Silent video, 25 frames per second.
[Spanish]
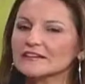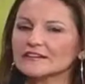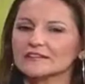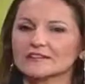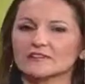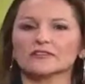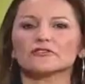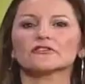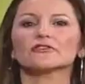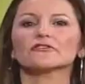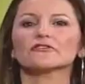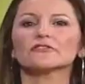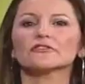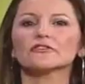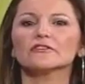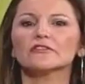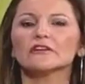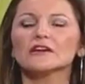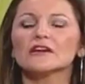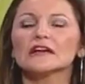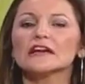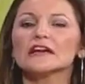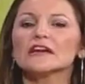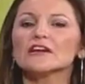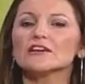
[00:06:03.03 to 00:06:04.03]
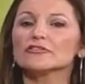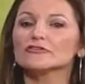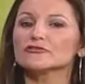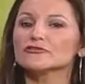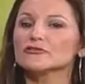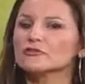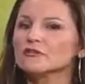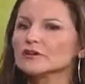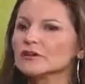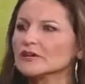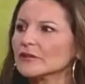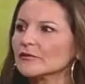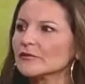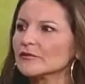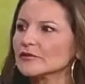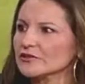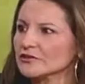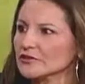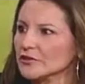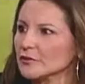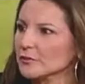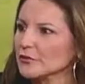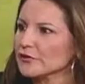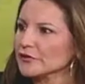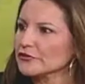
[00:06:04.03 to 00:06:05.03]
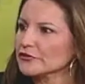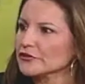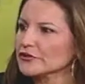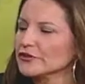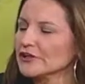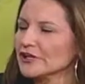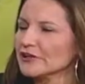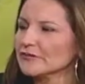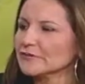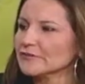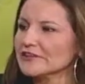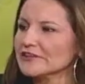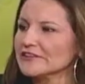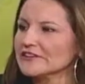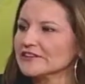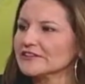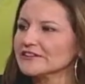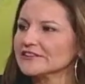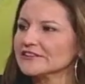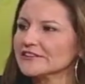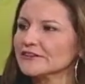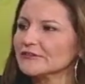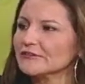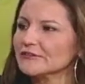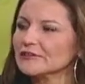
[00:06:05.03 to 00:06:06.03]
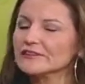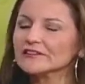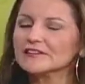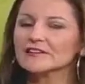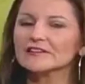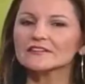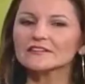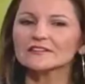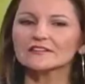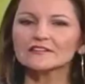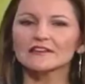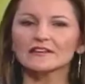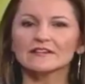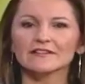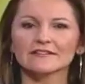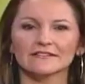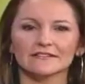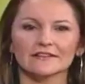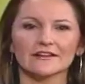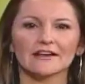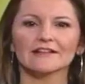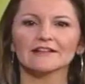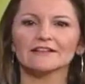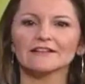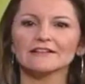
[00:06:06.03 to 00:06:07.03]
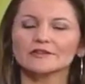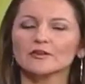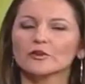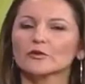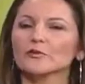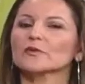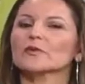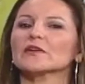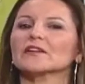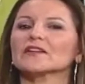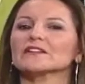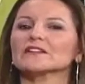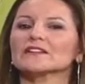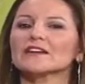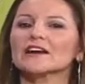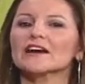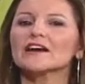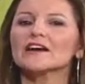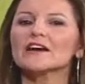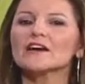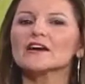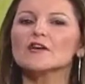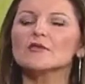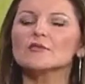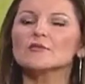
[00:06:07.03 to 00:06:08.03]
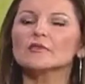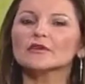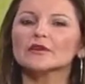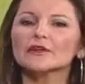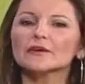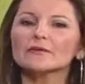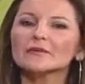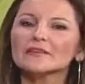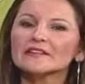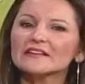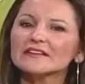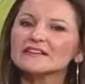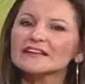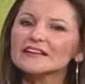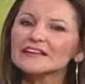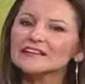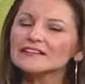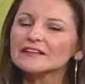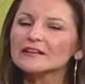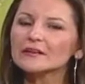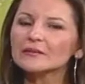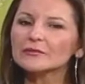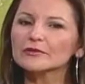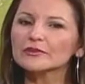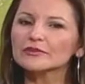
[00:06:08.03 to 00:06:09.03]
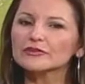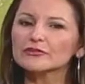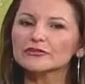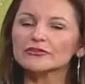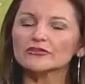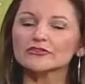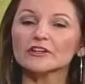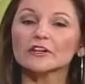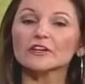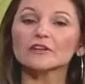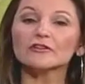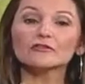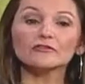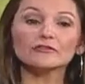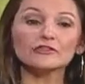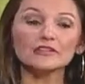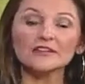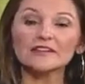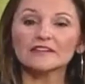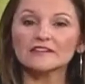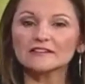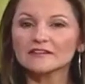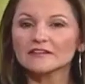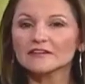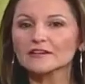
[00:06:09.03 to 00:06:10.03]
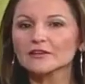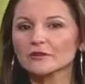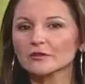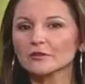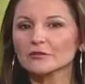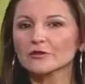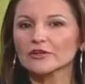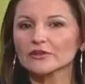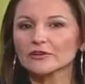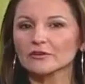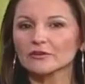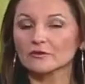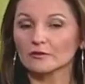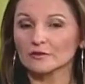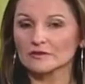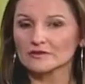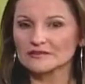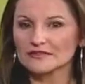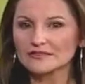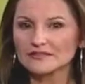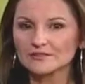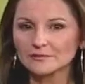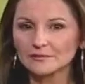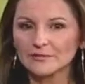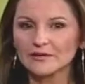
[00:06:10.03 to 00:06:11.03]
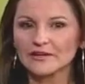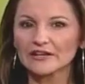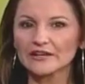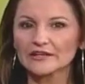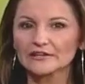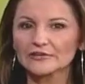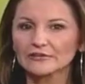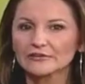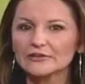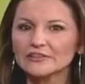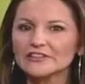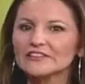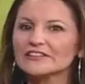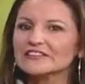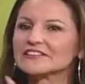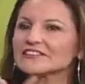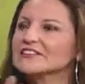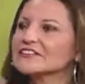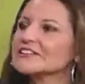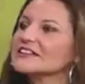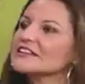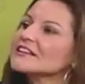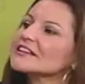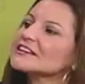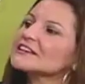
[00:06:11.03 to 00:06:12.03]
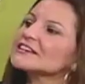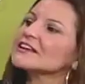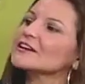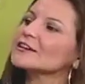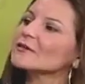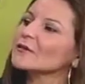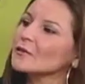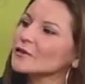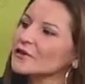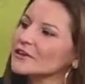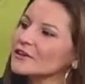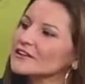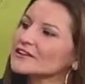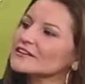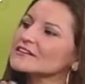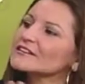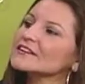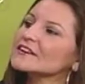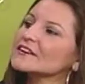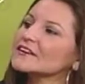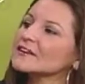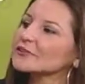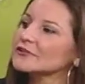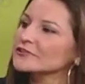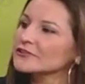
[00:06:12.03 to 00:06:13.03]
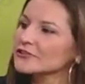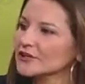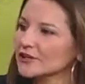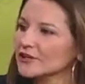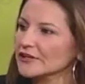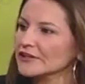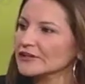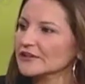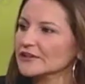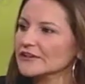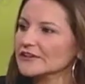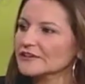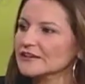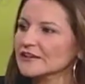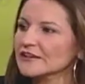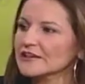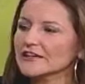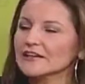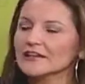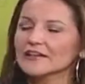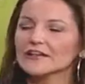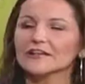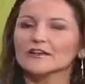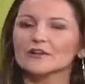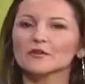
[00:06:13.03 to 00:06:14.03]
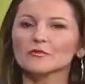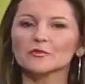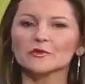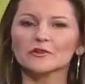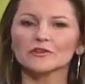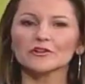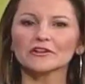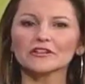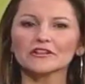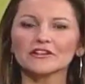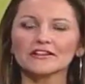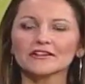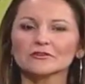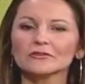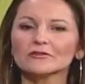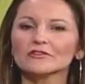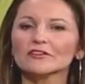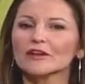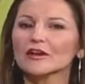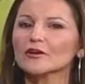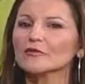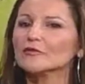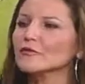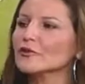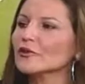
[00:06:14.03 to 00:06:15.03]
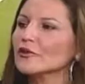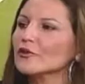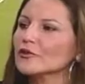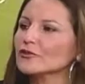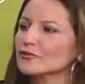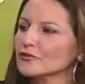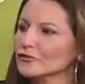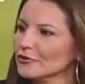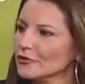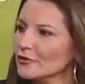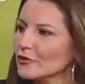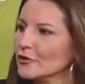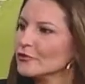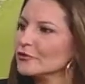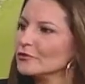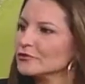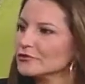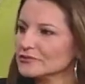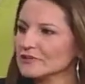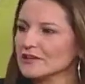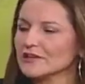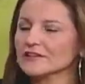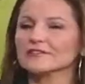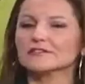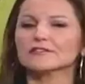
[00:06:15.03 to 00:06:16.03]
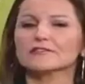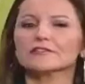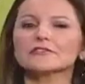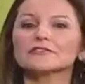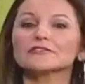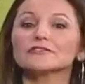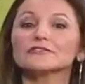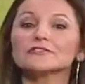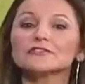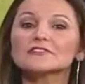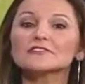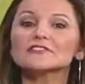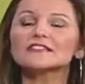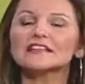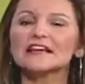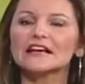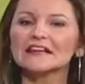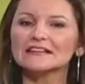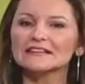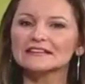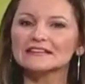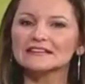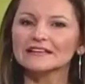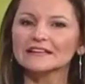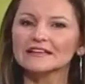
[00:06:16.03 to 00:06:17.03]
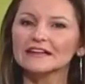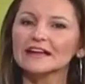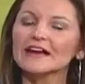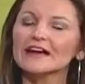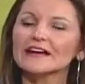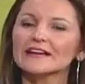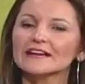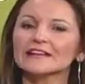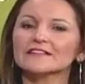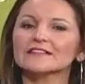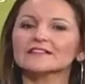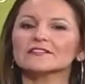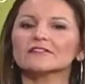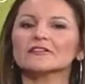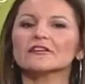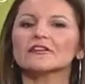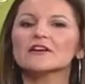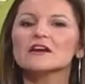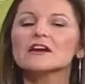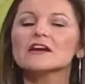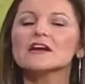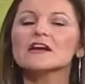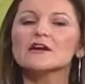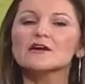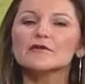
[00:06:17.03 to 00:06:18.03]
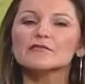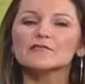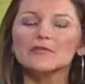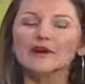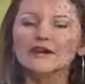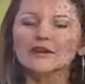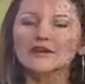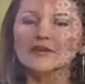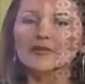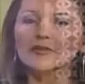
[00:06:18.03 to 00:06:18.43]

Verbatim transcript: estos, ¿no? yo lo acabo de hacer personalmente y te encuentras eh, cada sorpresa, porque a veces hay servicios que los tienes incluido, lo estás pagando y ni siquiera te acuerdas que lo tienes y lo peor del caso es que a lo mejor no lo usas, ¿no? Entonces cancelar eso, ver